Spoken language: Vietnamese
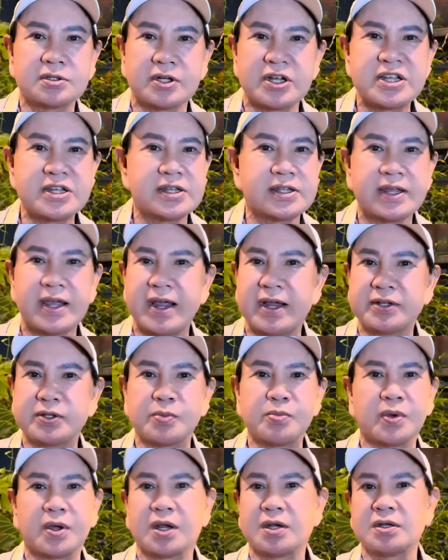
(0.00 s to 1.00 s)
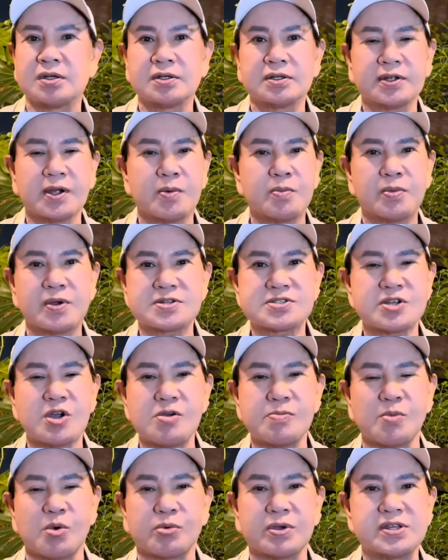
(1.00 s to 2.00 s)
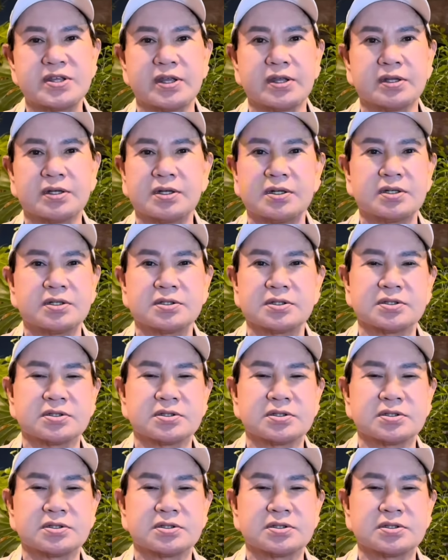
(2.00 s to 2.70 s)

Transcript: y chang trong kinh không có sót một cái gì hết trơn